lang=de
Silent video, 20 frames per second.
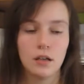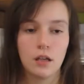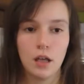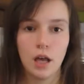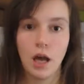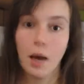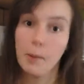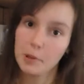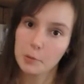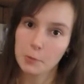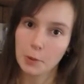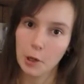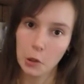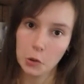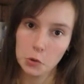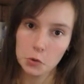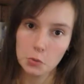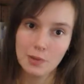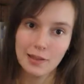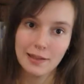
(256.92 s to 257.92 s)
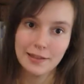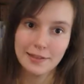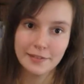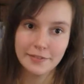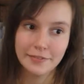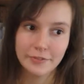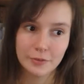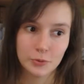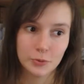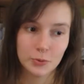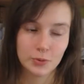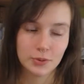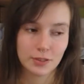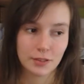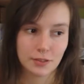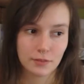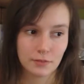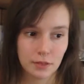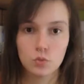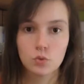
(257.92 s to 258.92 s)
Aber ich brauche nun mal Hilfe und
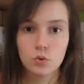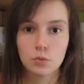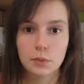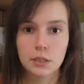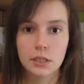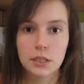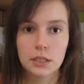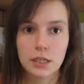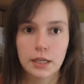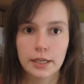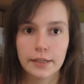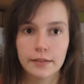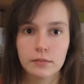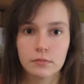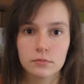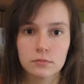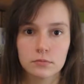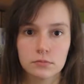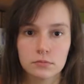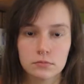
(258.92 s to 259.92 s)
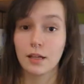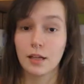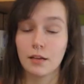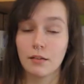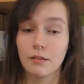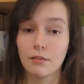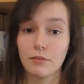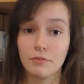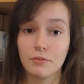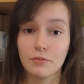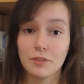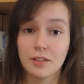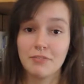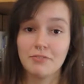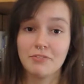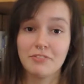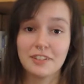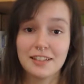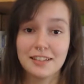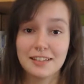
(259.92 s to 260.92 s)
deswegen tut mir nicht leid. Dann, dann
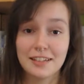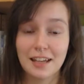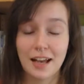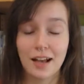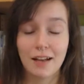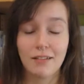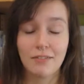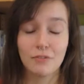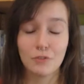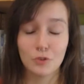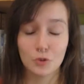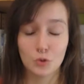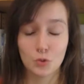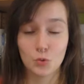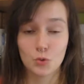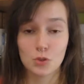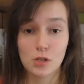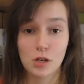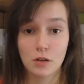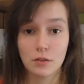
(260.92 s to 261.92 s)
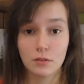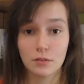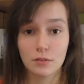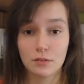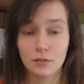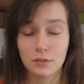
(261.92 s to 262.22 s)
vielen Dank fürs Zuschauen.